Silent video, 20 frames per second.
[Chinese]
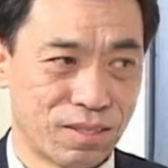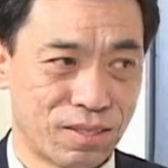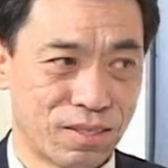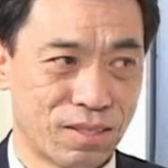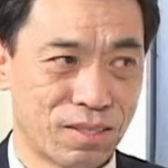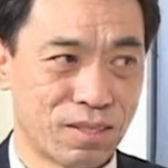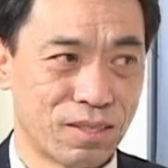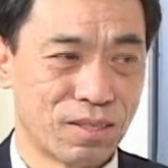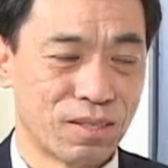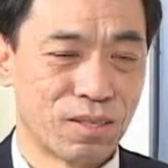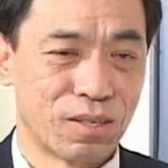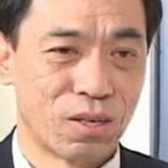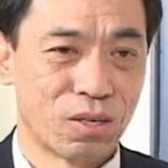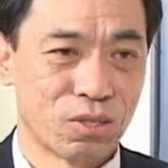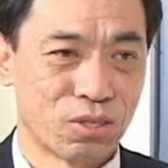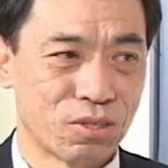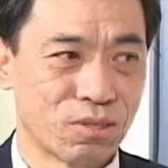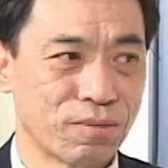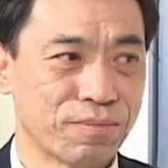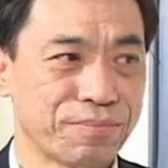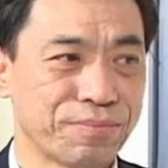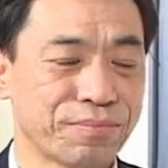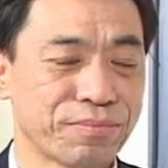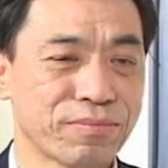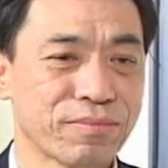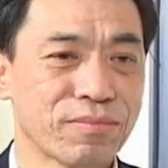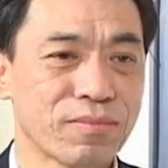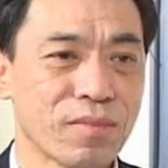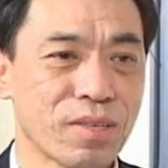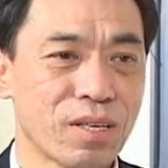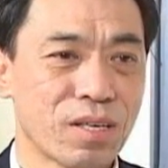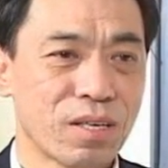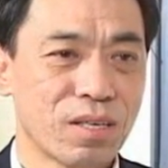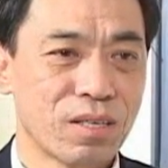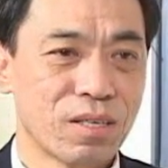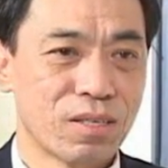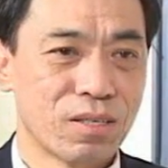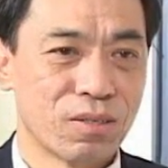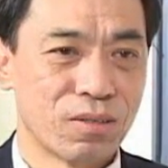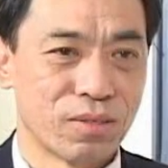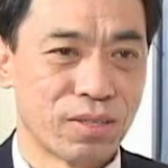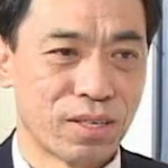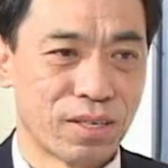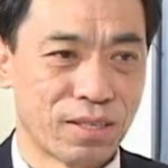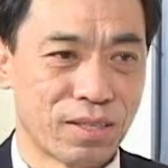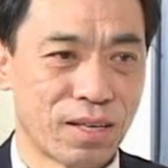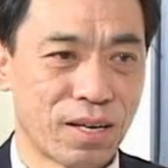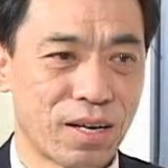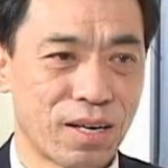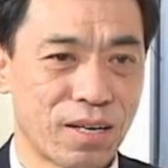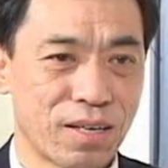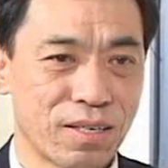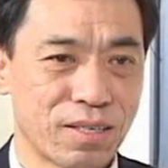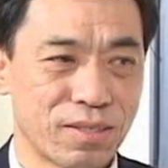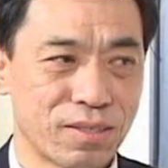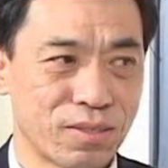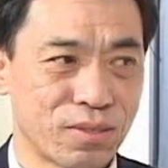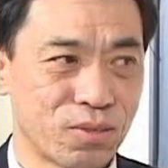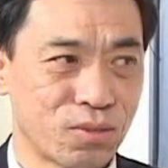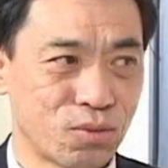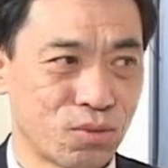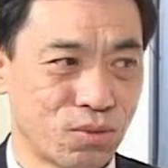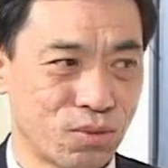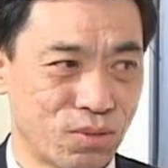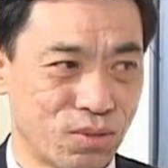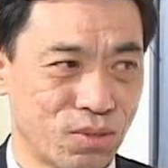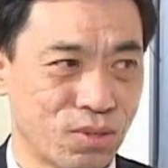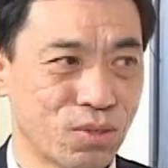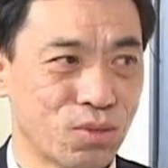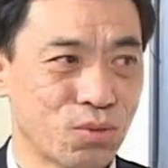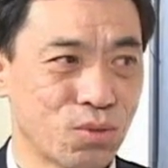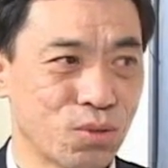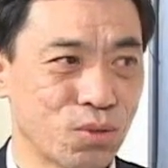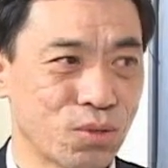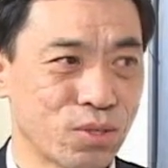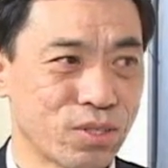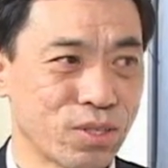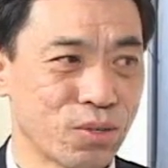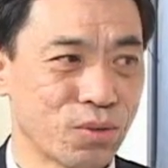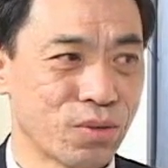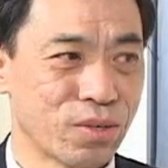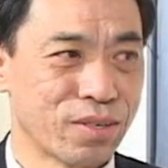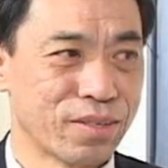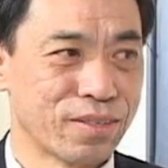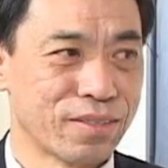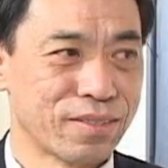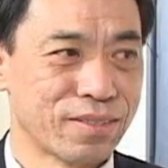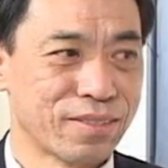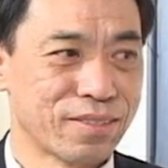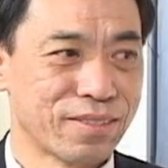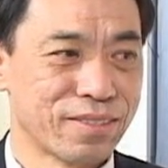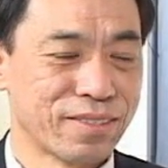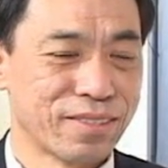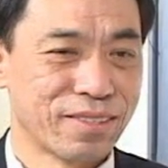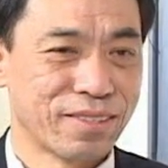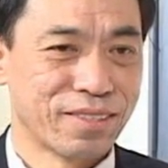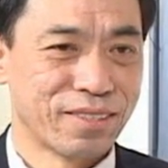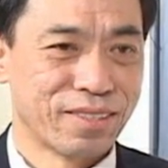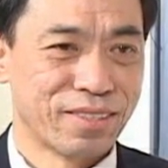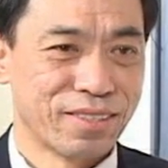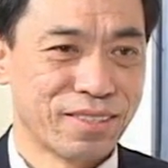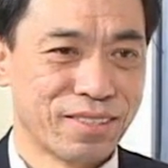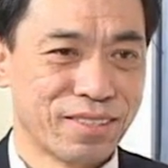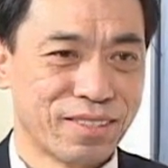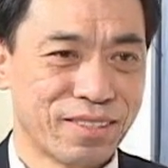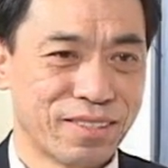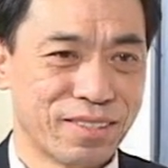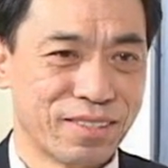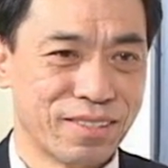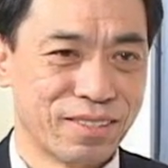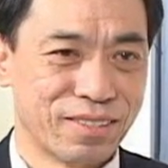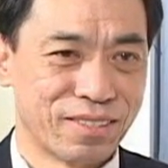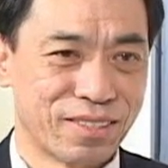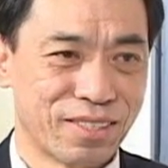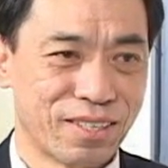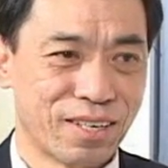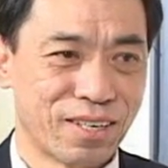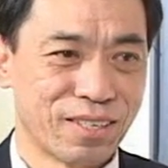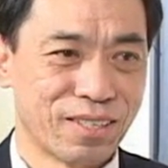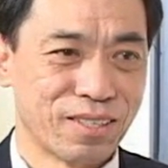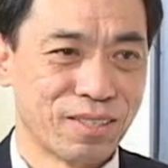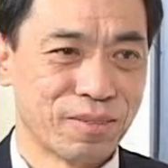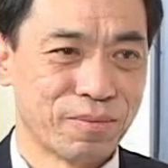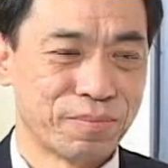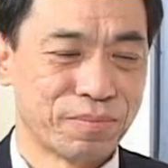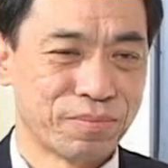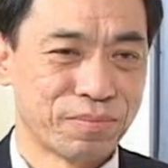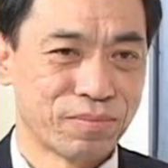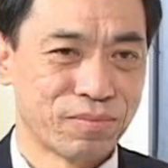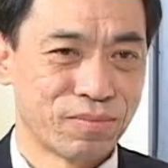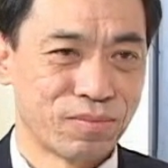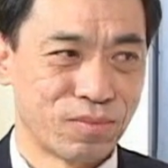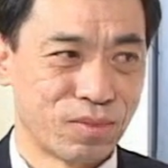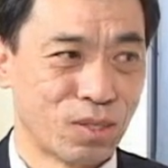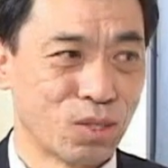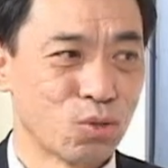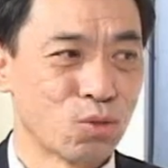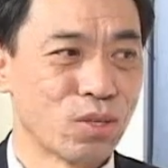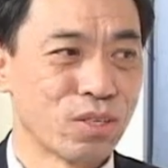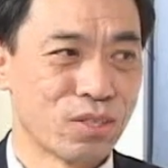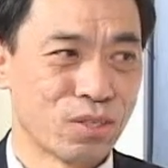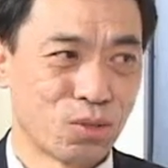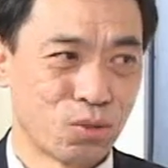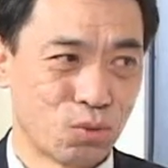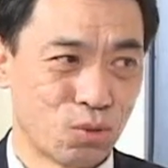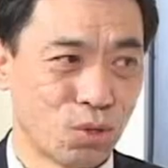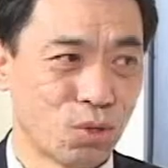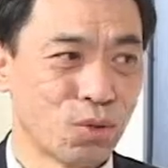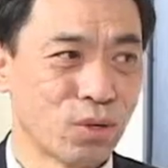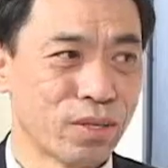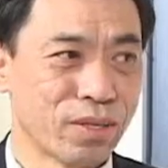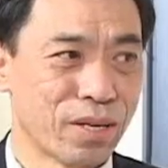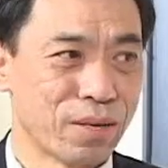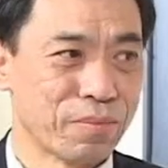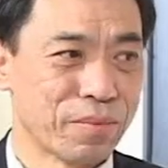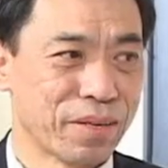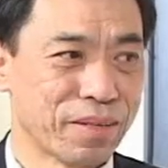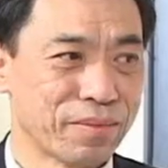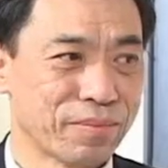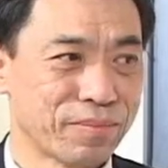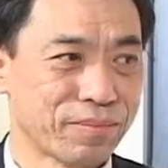呃，老师，嗯我在跟他学学过声乐，嗯，这样呢，也算是学过一点吧。